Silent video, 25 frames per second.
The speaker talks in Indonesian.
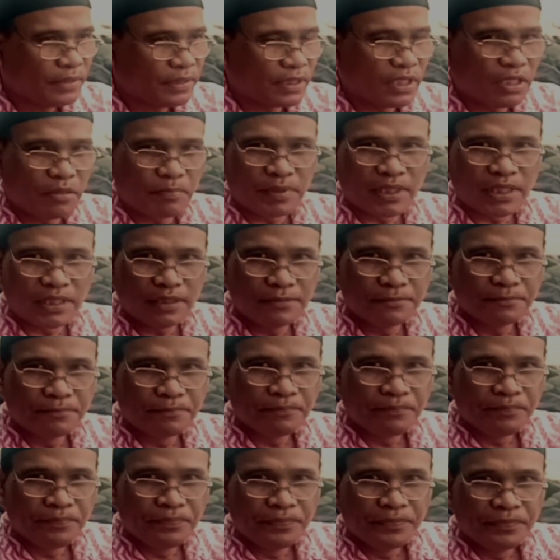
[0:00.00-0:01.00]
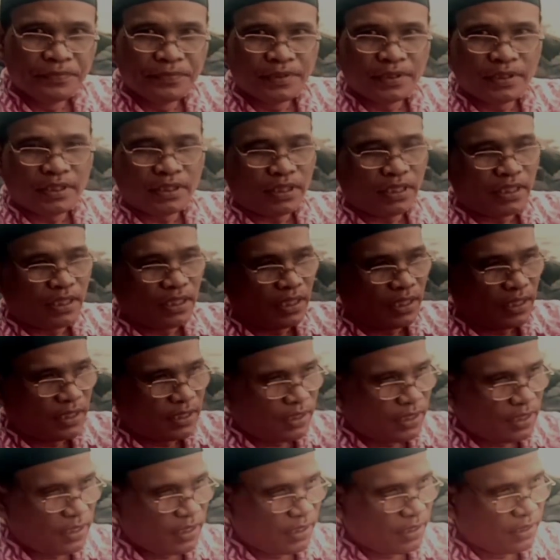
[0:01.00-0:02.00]
kenapa
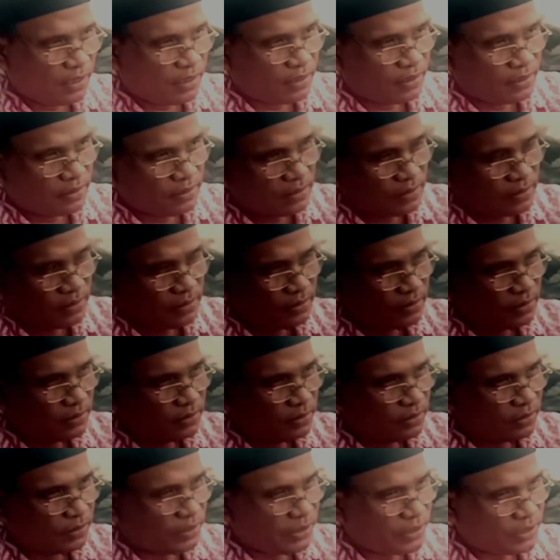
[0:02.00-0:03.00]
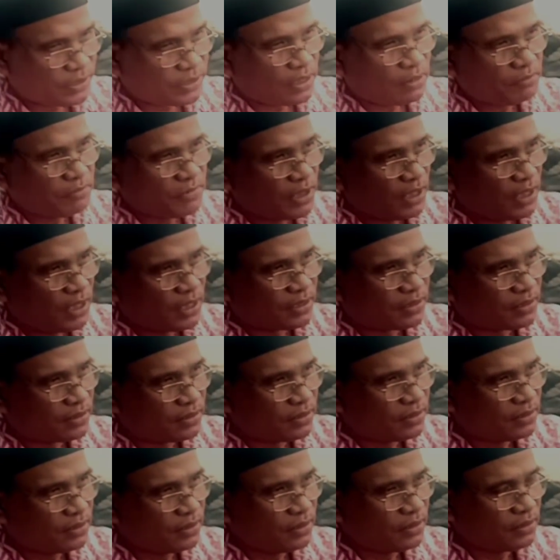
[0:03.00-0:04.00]
karena di Islam
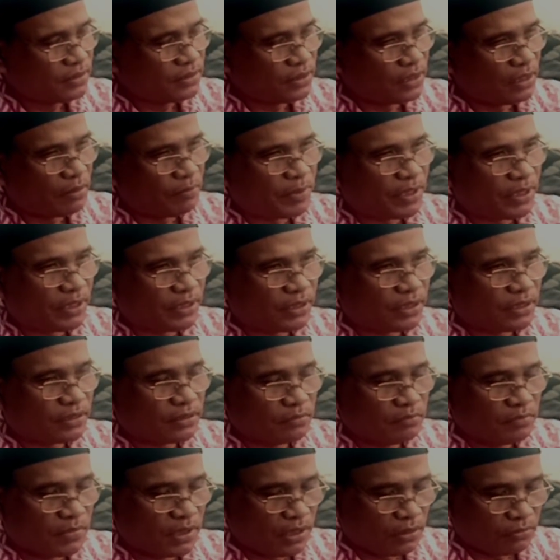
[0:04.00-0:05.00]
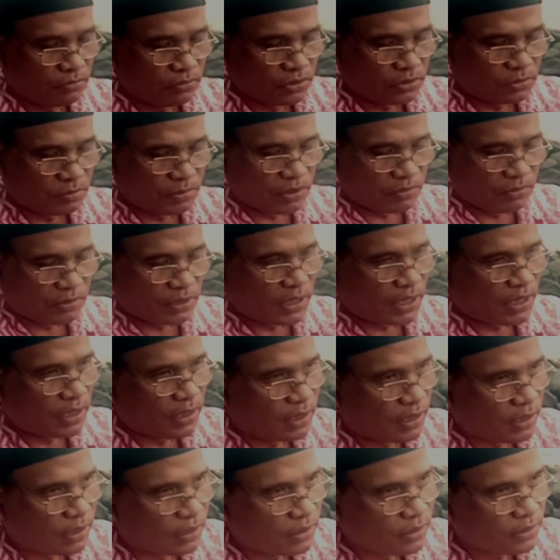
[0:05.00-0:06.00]
jelas siapa yang kita sembah Allah Swt.
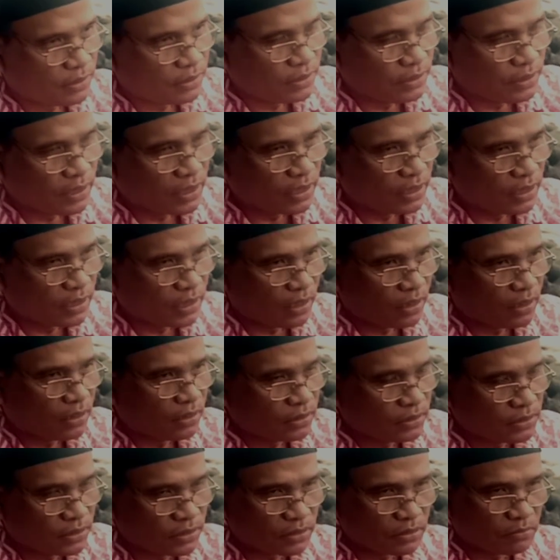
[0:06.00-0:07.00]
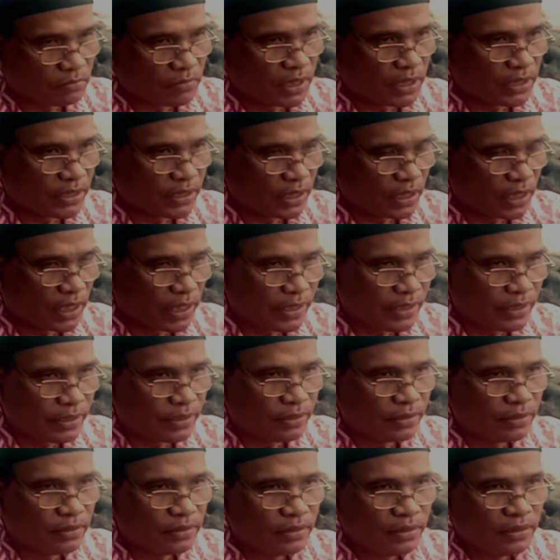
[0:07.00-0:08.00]
tidak ada sesembahan yang lain
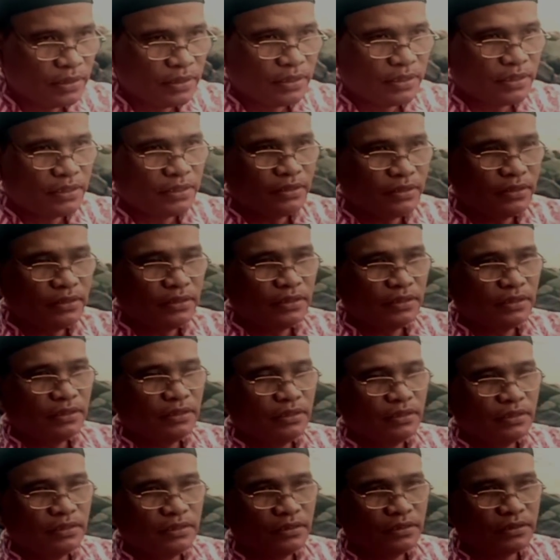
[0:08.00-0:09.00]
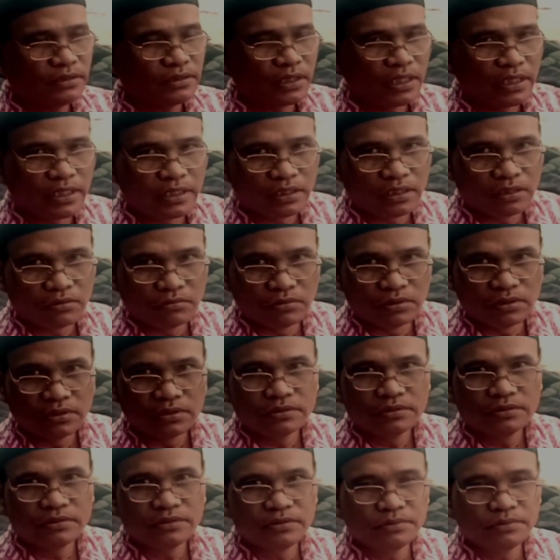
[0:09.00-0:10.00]
selain Allah